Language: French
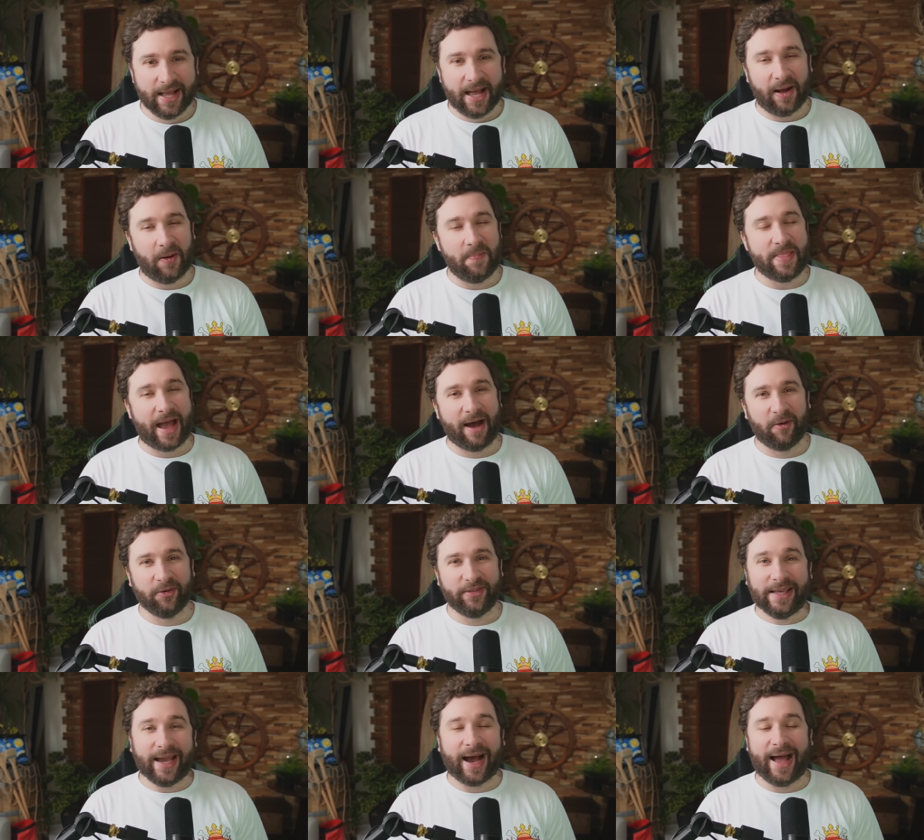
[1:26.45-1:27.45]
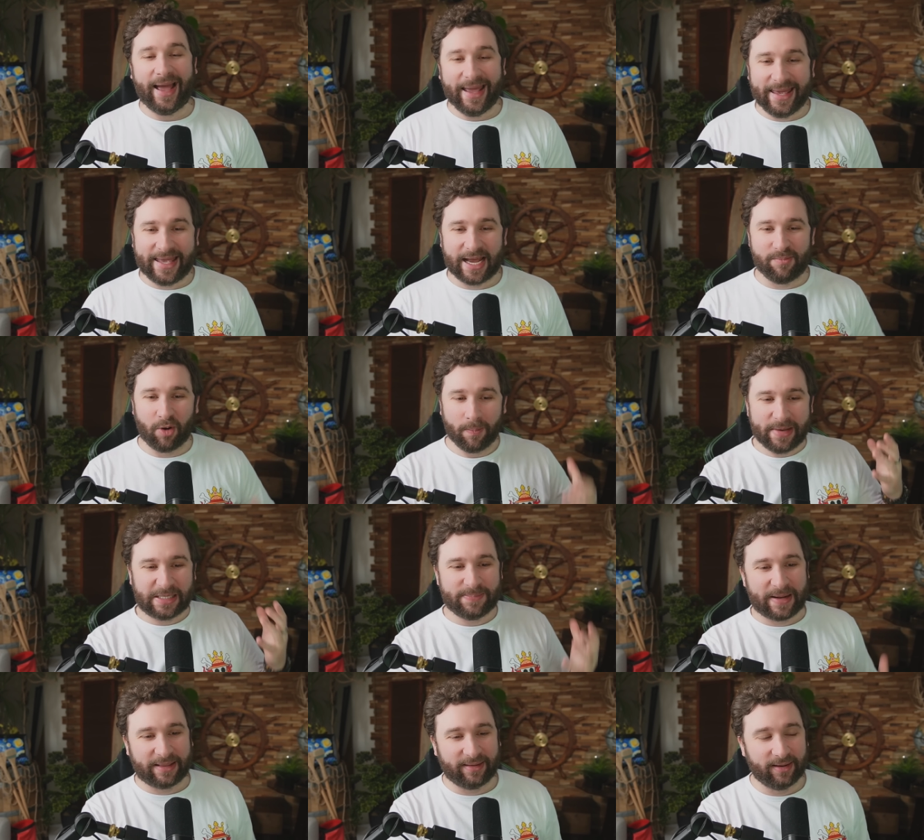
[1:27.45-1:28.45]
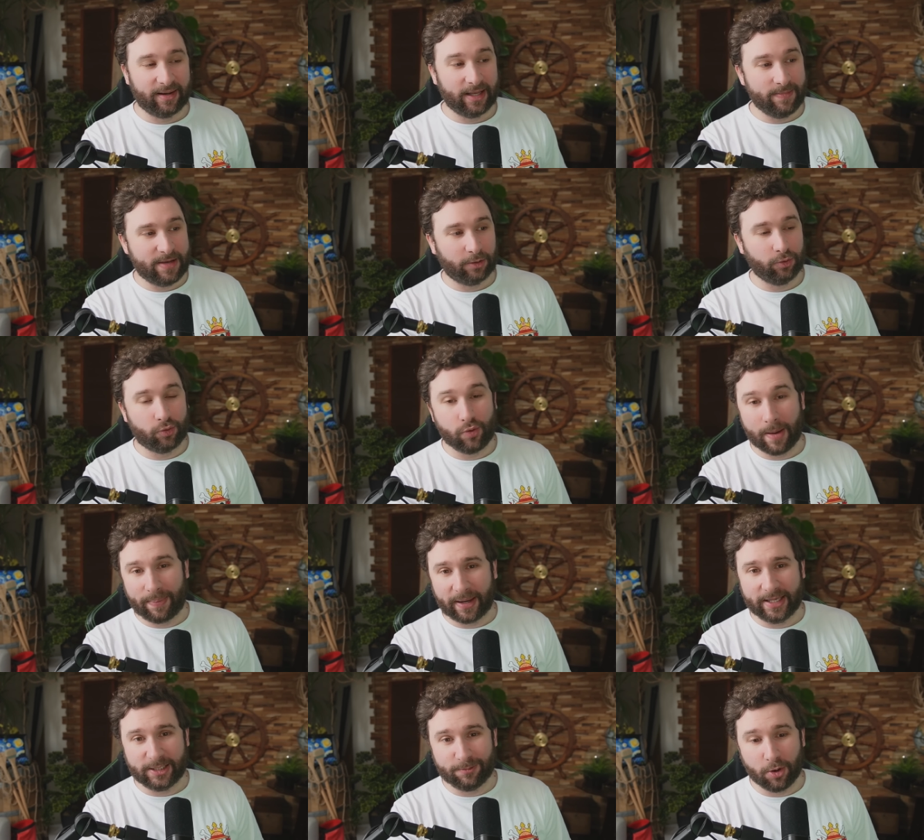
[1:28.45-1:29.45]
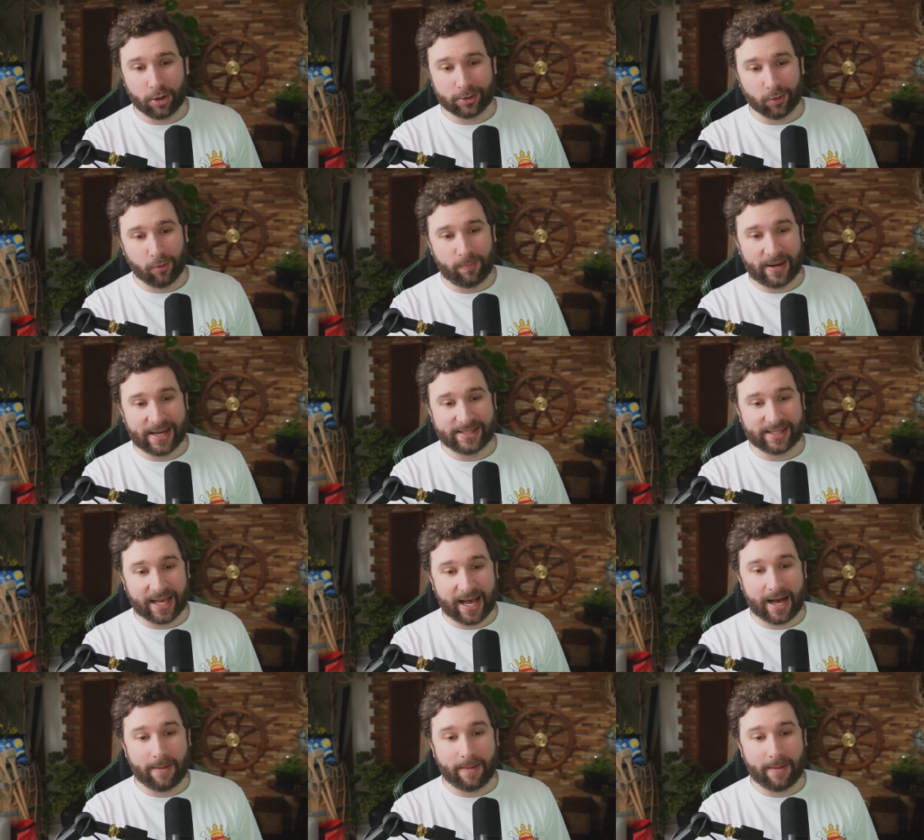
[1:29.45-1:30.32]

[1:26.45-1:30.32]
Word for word: euh, à en dire également. Mais ce matin, et eh bien du coup, après Xbox, on place à